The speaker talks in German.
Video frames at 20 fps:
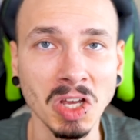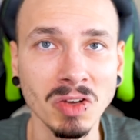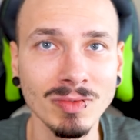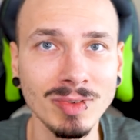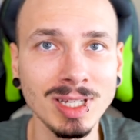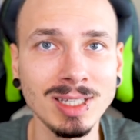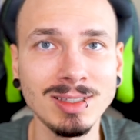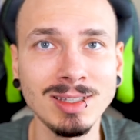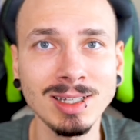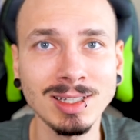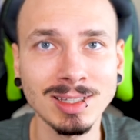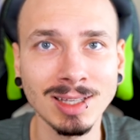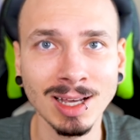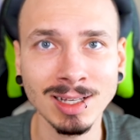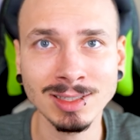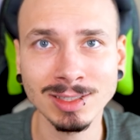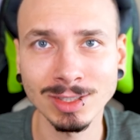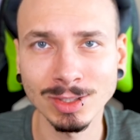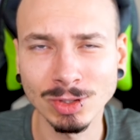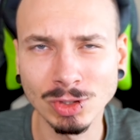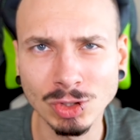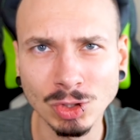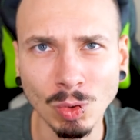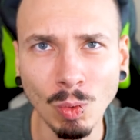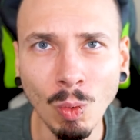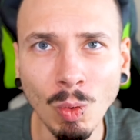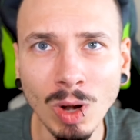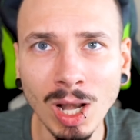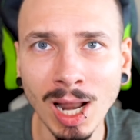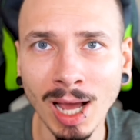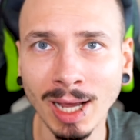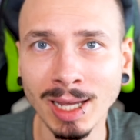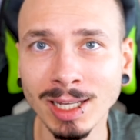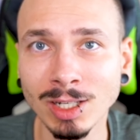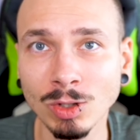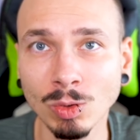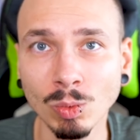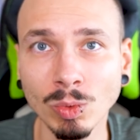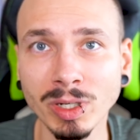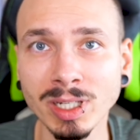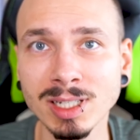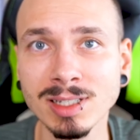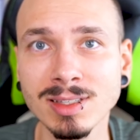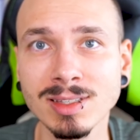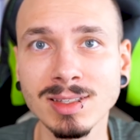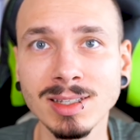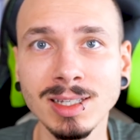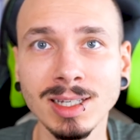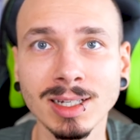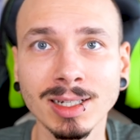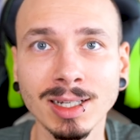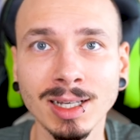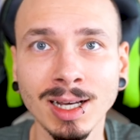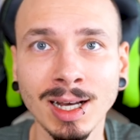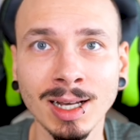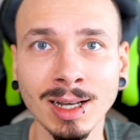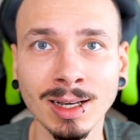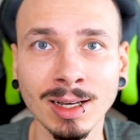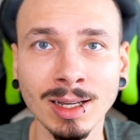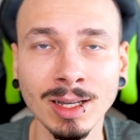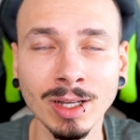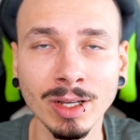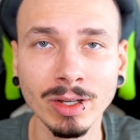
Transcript: wie sich das so lange durchziehen kann.